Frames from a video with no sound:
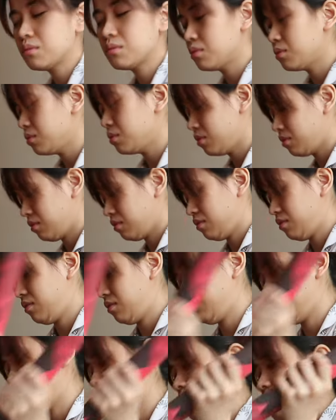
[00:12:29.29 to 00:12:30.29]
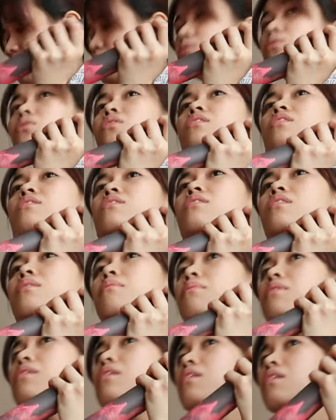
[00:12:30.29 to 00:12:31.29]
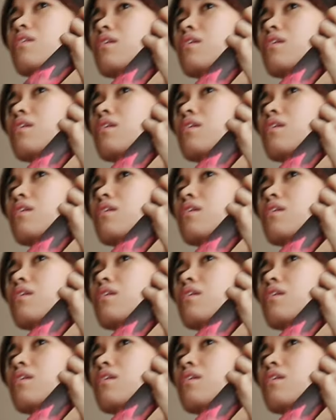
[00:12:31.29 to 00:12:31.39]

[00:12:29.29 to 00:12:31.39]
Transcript: no. Anong oras na ba?